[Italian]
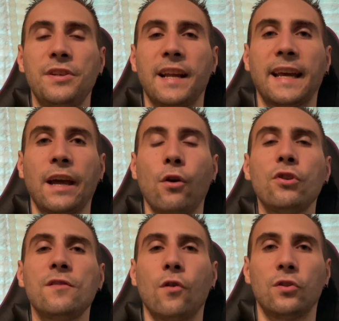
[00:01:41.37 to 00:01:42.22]
dire che
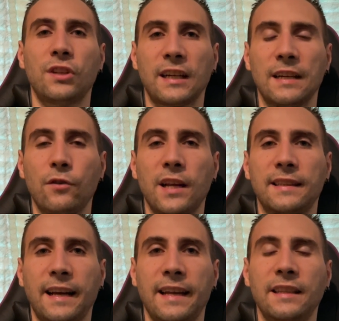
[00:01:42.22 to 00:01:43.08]
ogni volta che voi
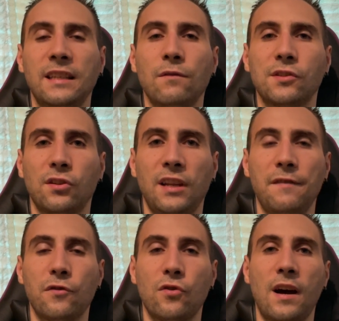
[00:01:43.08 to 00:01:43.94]
attaccherete il vostro
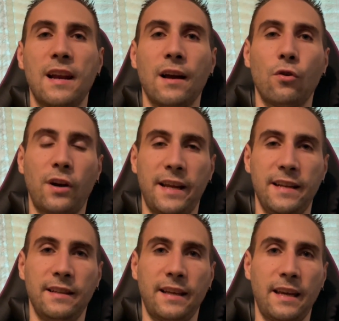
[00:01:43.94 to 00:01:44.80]
telefono alla
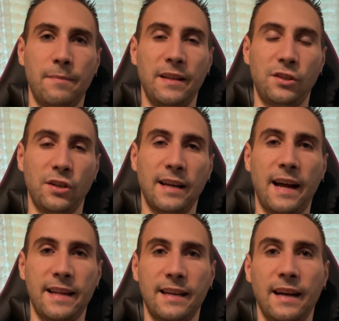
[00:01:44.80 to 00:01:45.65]
corrente messo in
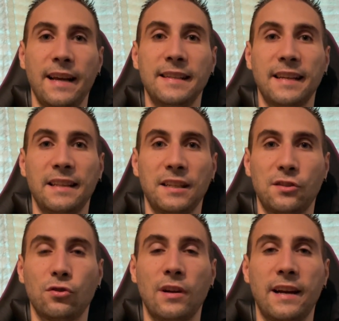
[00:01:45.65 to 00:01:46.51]
carica e sarete
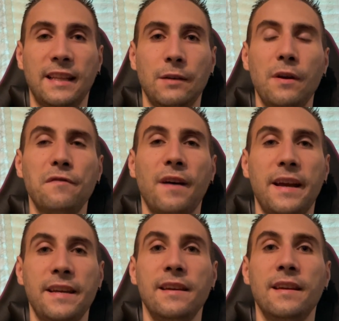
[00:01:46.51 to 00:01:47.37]
sotto la rete
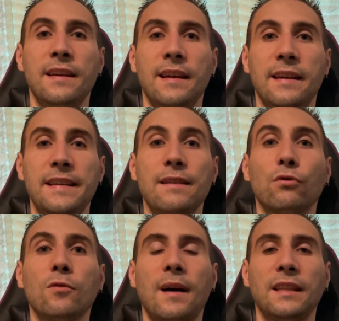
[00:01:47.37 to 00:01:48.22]
wifi, in
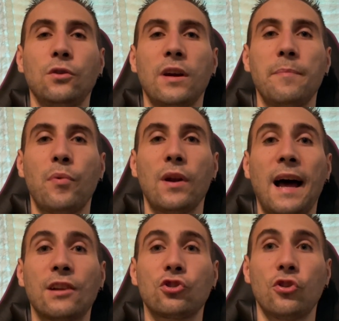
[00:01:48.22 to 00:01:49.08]
automatico Apple
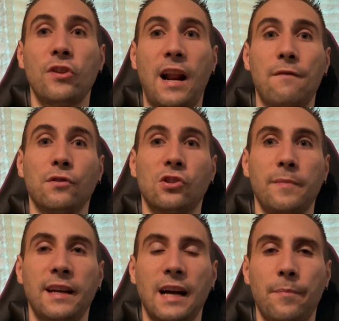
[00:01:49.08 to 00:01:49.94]
aggiornerà il vostro
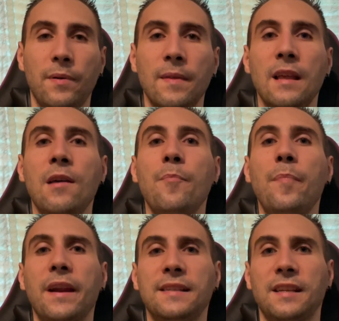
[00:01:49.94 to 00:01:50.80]
backup
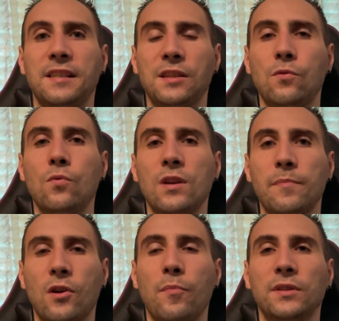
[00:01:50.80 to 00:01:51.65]
per essere sicuri
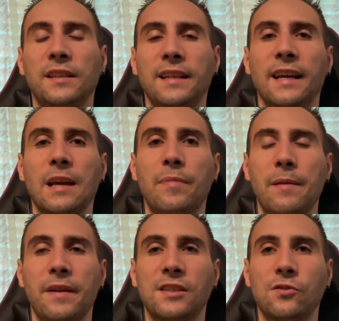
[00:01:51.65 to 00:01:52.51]
però potete anche
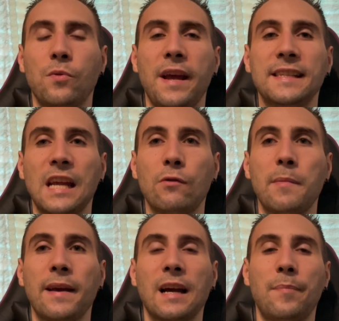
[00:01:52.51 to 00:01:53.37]
premere su esegui
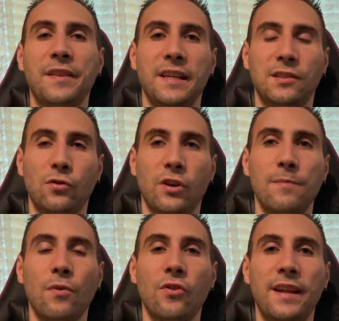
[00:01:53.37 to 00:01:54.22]
backup adesso in
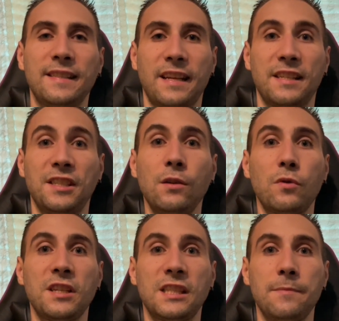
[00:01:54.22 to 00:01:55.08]
modo da essere
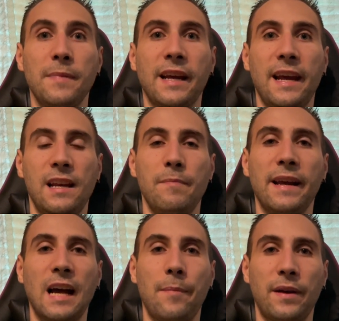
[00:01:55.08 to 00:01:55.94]
sicurissimi che il
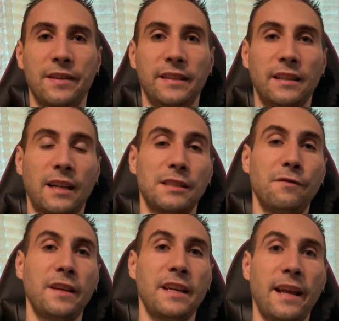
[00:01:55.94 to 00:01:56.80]
backup che andate a
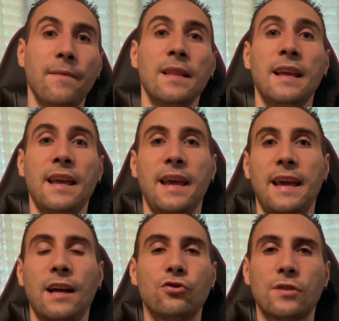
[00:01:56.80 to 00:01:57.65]
trasferire è
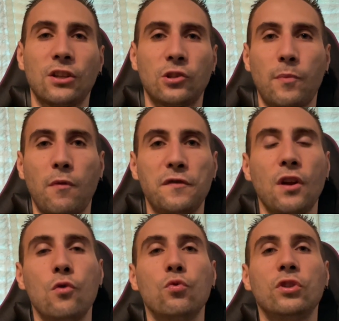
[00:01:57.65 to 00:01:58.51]
aggiornato proprio fino
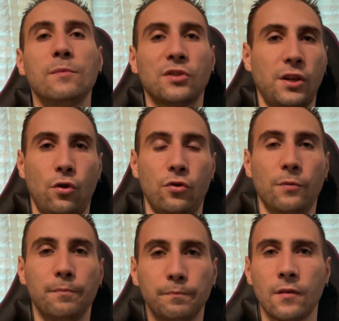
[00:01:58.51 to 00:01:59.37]
all'ultimo
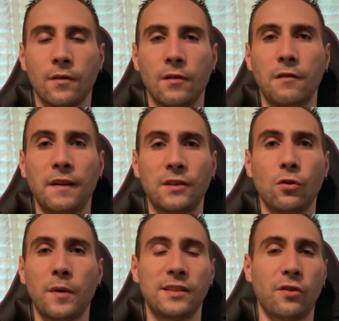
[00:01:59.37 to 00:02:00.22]
secondo. Fatto
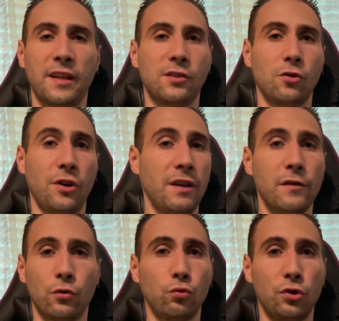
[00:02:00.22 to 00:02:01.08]
questo il resto è
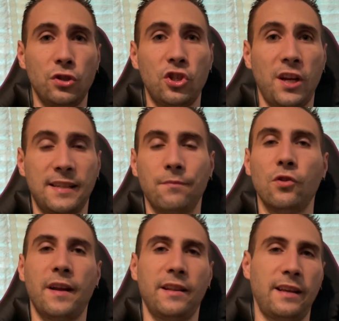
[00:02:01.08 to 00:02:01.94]
davvero tutto in discesa,
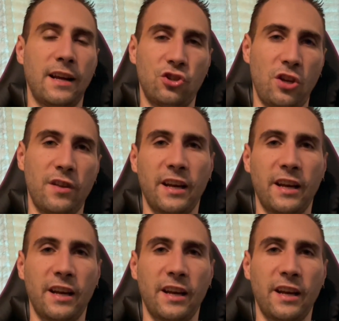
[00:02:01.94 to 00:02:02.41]
dovrete accendere